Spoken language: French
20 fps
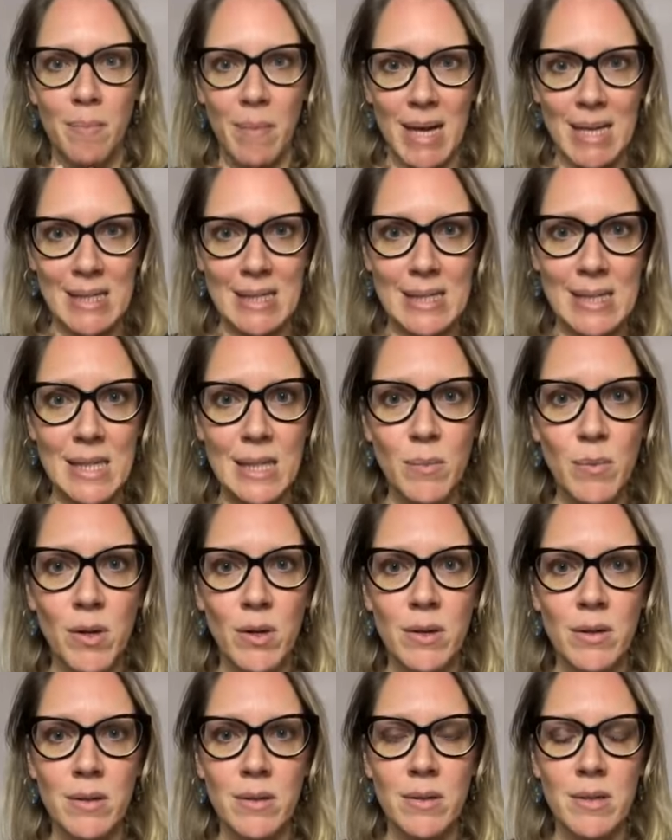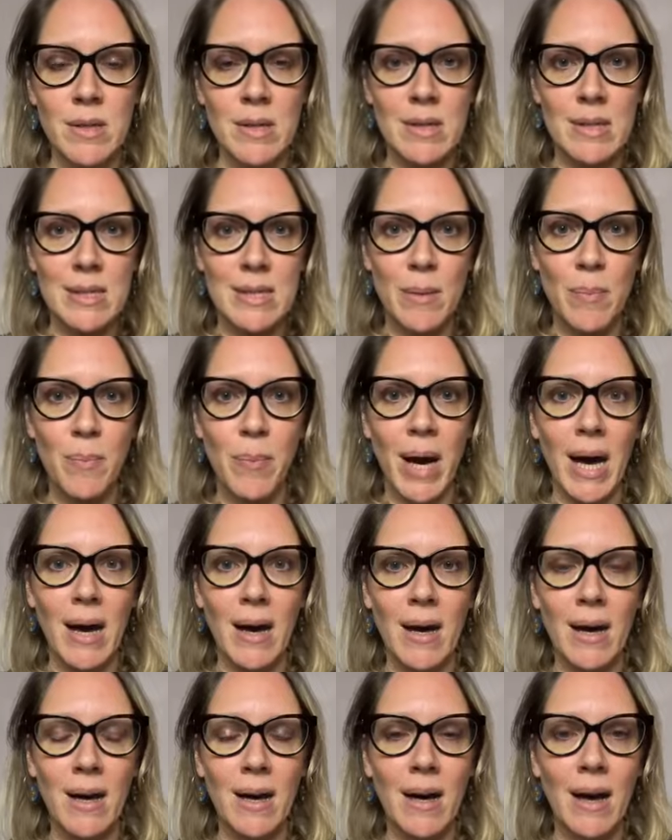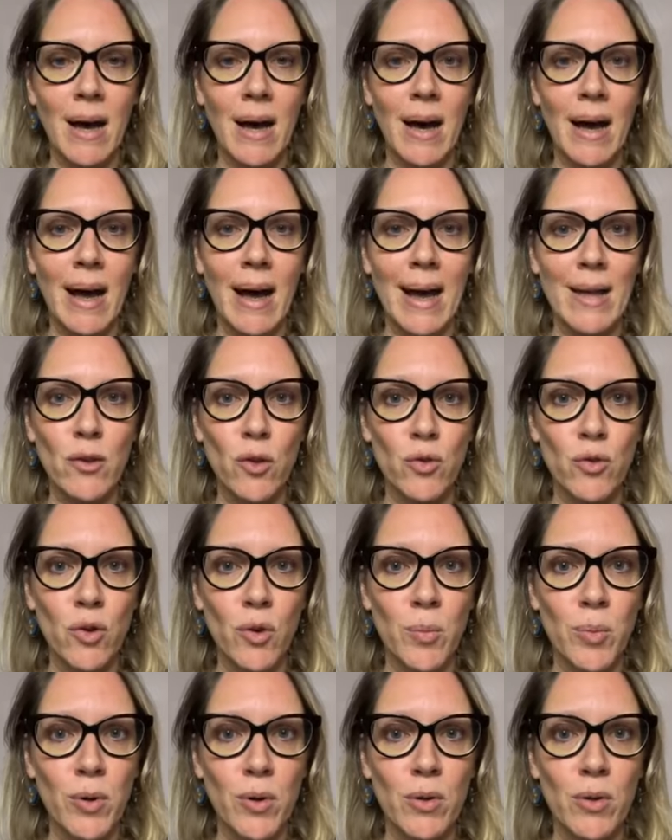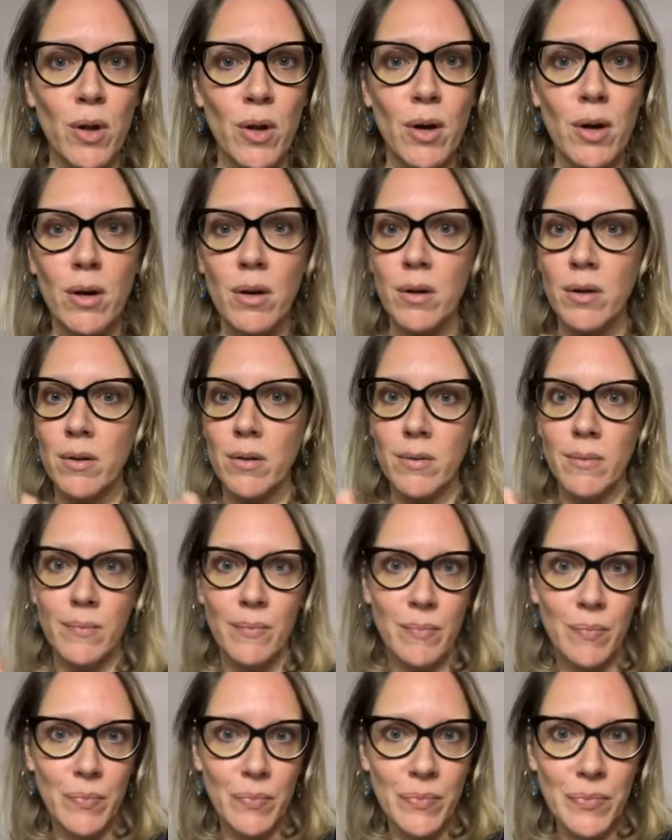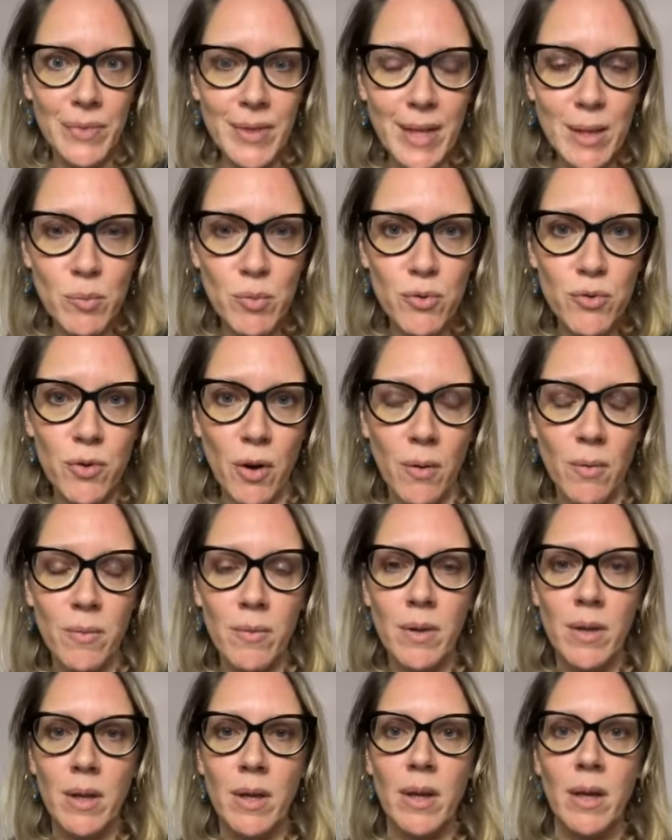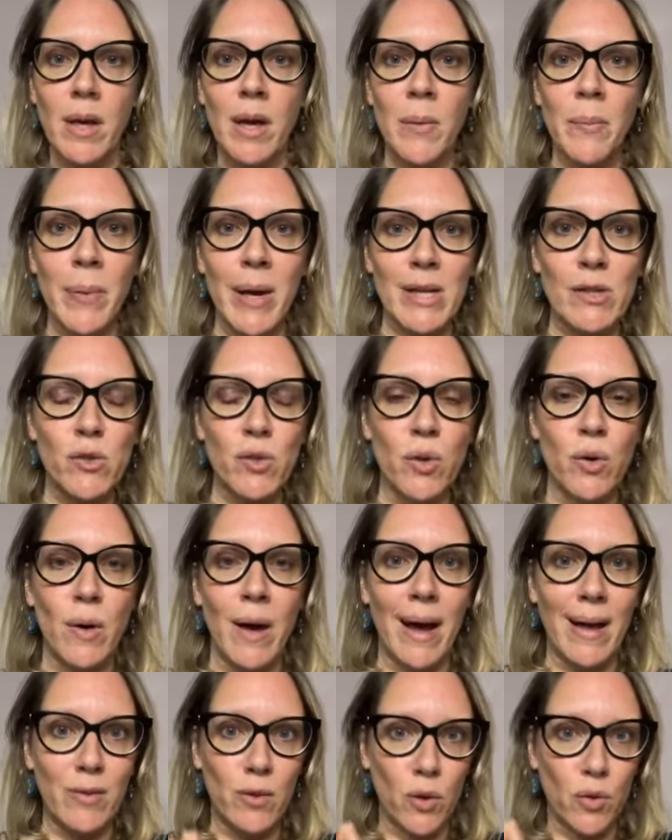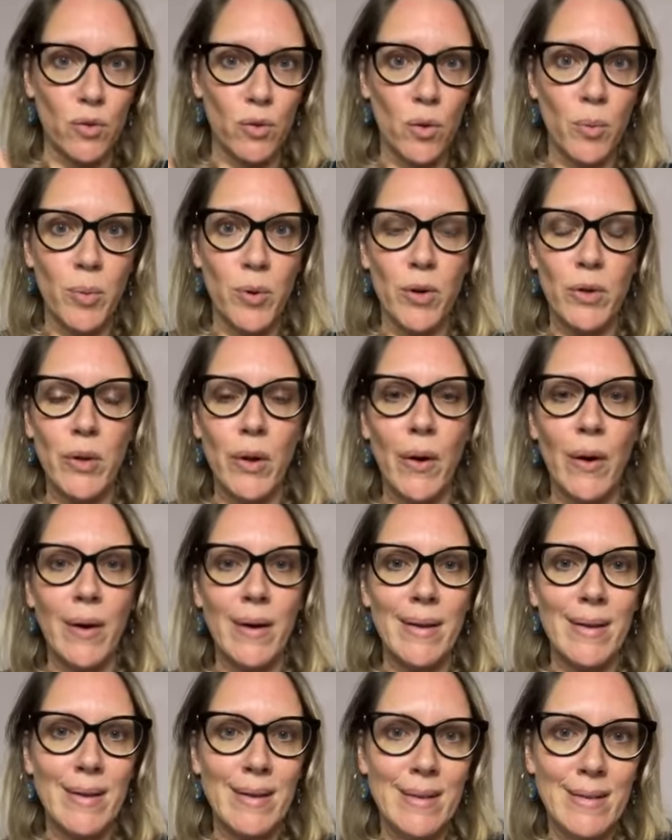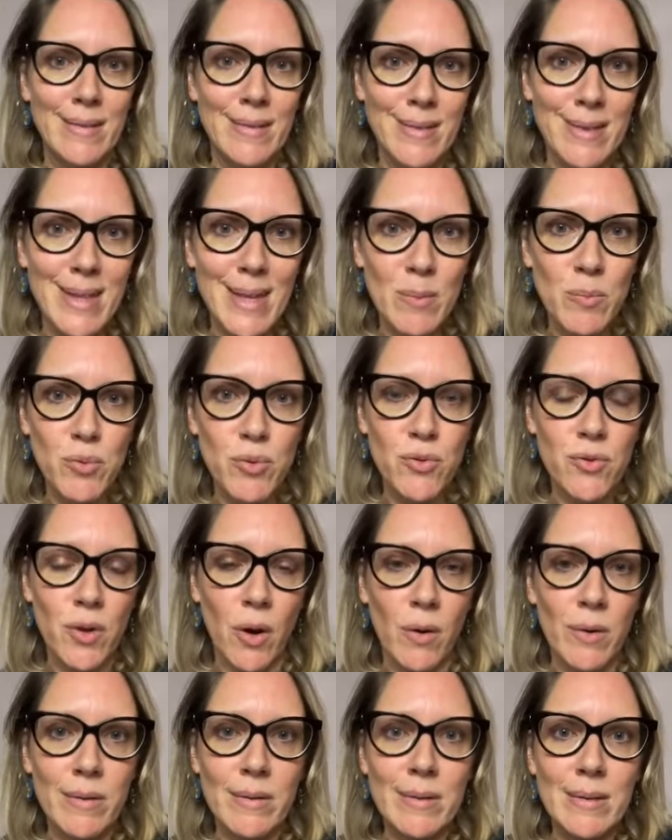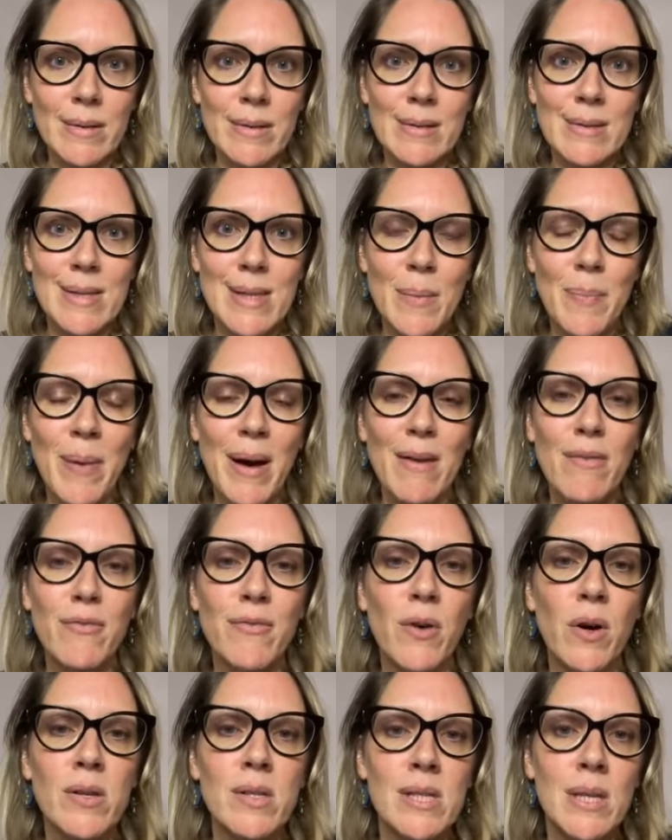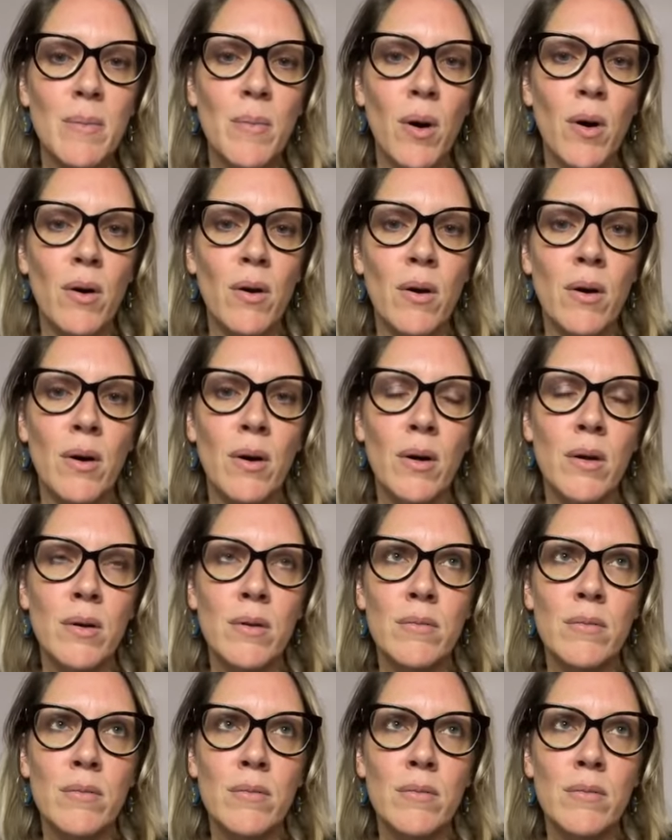ma cible, c'est pas un entrepreneur débutant. Parce qu'un entrepreneur débutant, c'est pas forcément